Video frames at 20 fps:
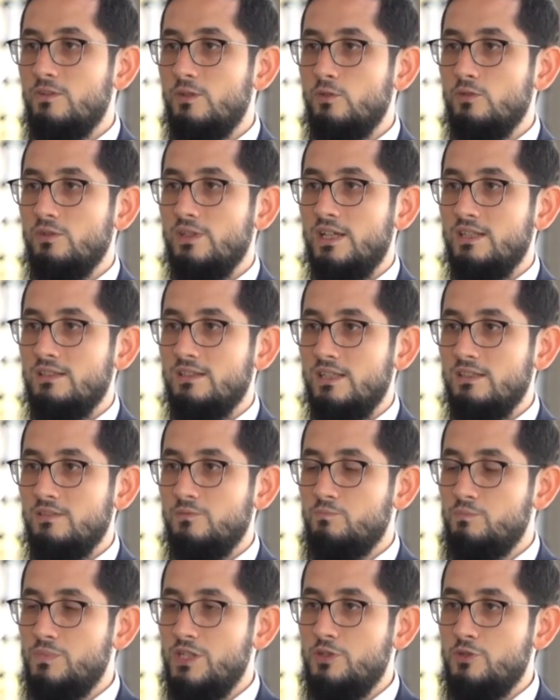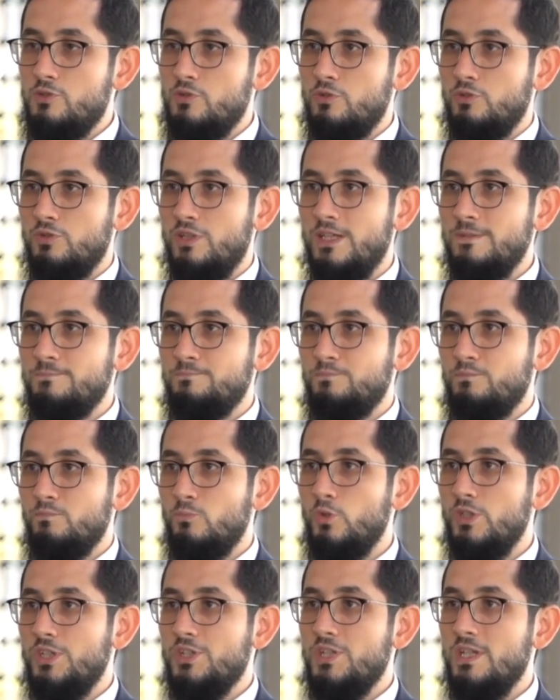ve onlardan birçoğu da
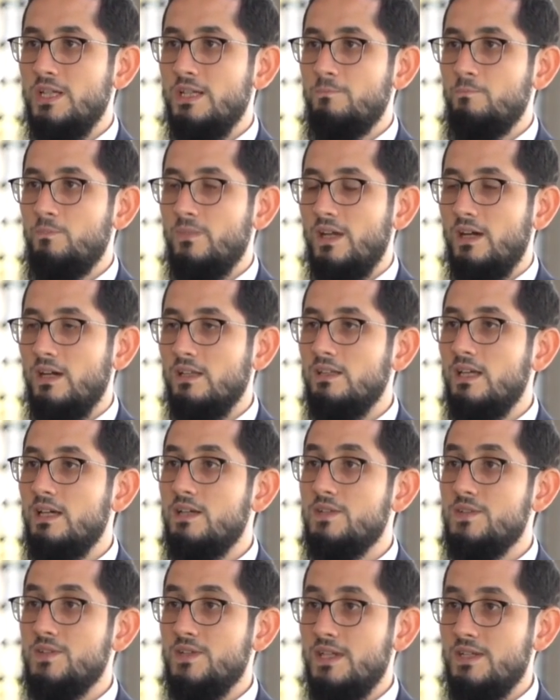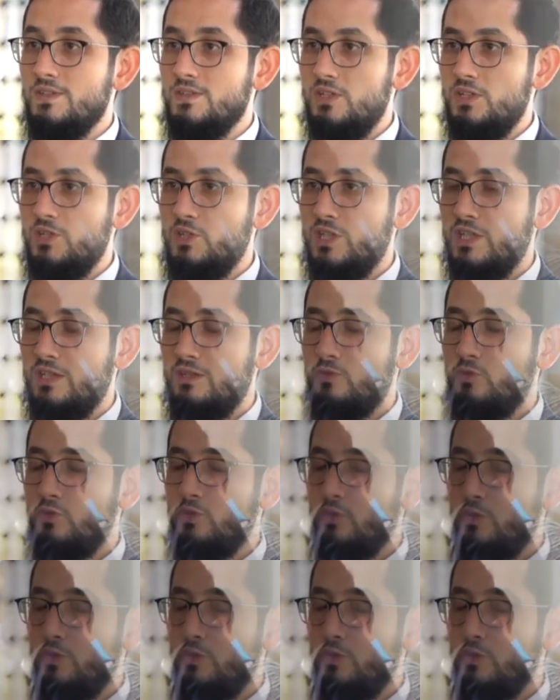bu işi Allah rızası için